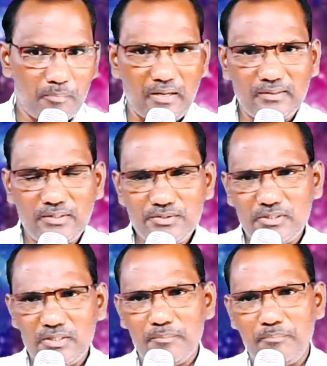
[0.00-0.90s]

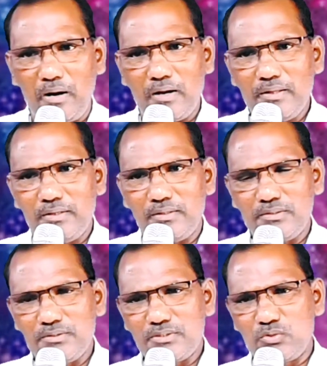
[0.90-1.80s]
ప్రార్థించి పాడి
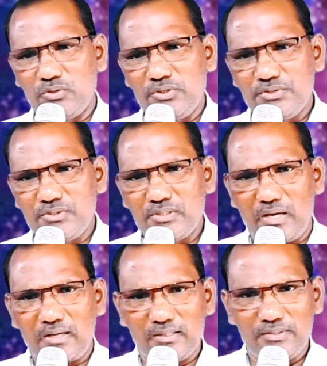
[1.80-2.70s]
స్థుతించి
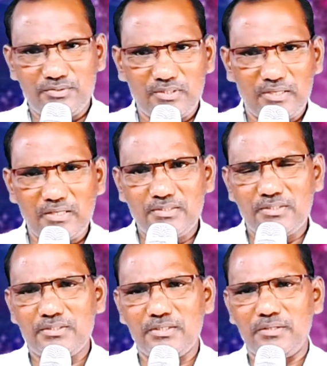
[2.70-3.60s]
ఆరాధించి
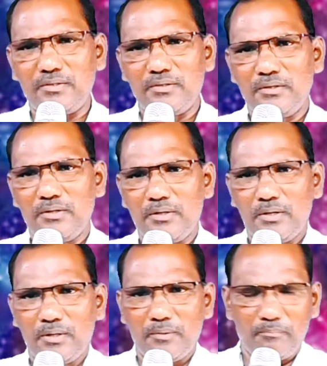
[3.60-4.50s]
హెచ్చించి
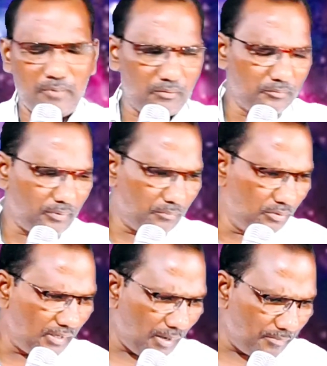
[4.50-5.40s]
మనం
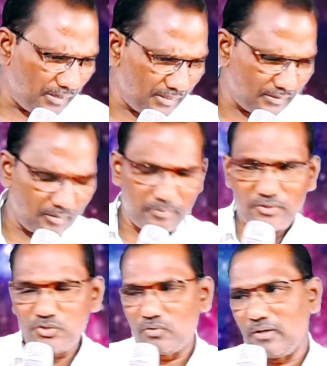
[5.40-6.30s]
ప్రభు నామాన్ని
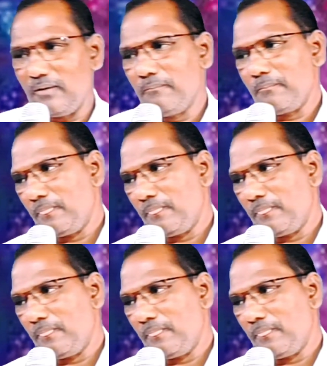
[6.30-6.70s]
గనపరుచున్నాం